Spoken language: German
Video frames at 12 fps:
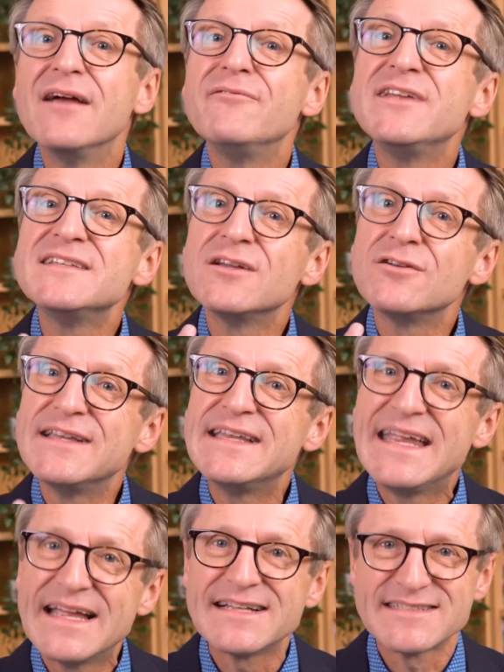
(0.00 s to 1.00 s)

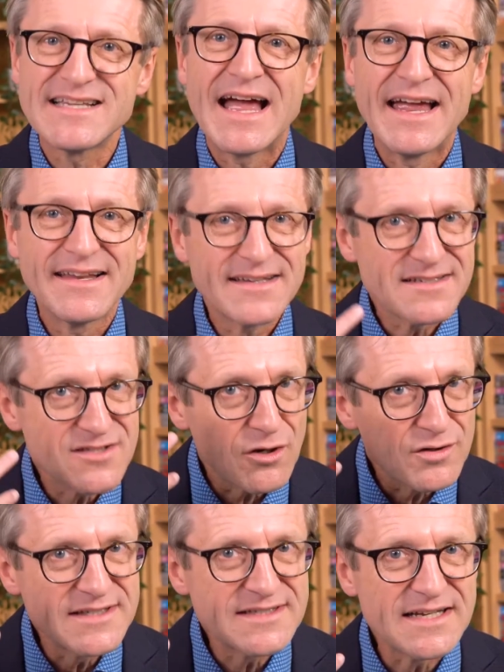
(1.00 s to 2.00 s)
Visionär sein, also
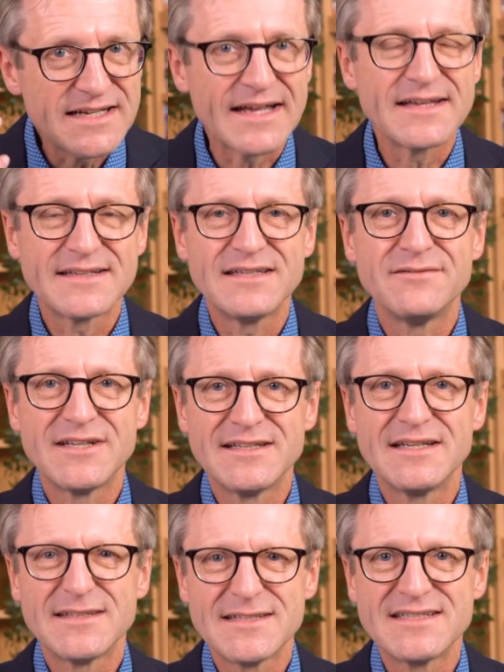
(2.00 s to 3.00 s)
auch diese
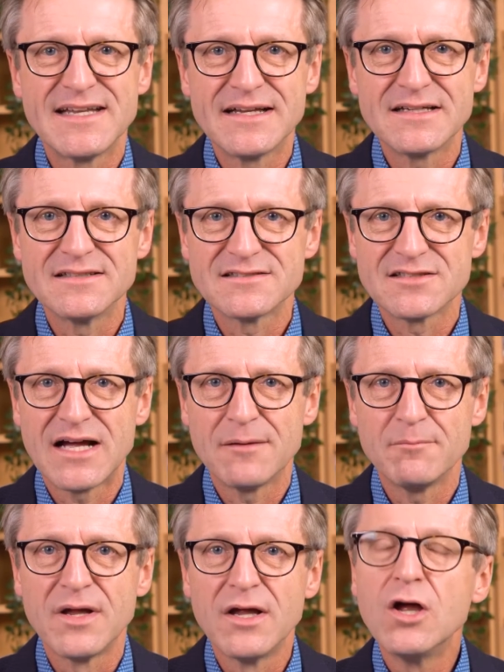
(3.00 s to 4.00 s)
Kreativität des Denkens zu haben.